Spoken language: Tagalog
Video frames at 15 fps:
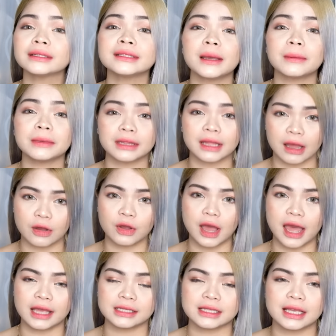daming tao
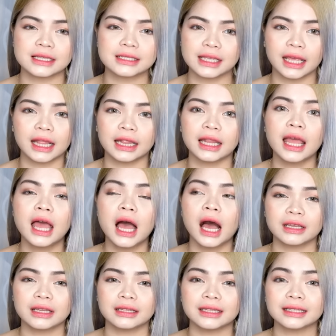guys. As in,
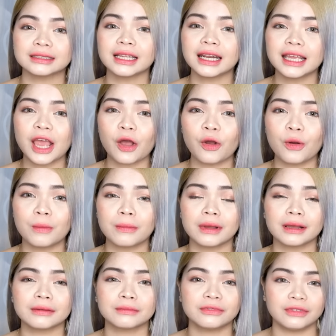Nagtry ako
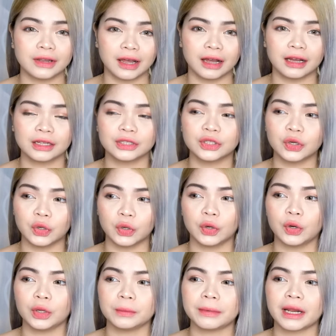mag-vlog
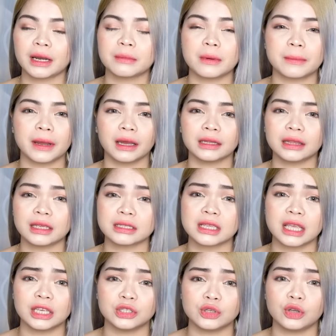doon para mapakita sa
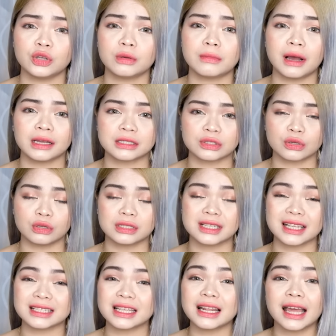inyo yung mga stalls
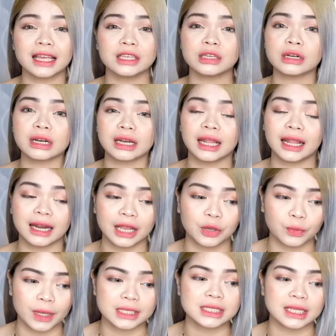kasi lagi niya
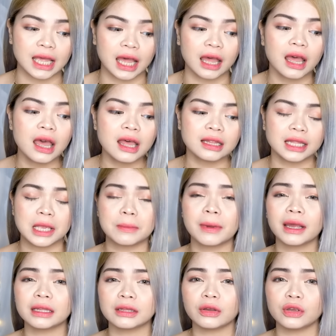re-request nga na
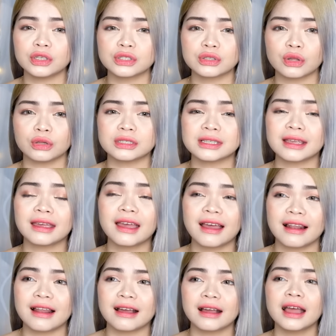ipakita ko yung stalls. Kaya
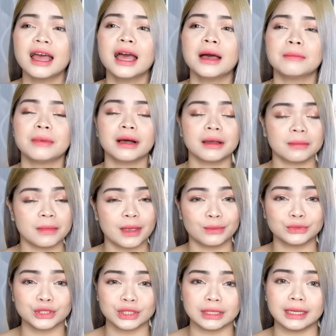lang mga
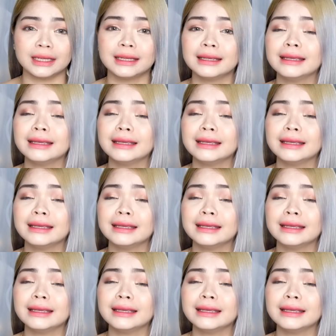memshi,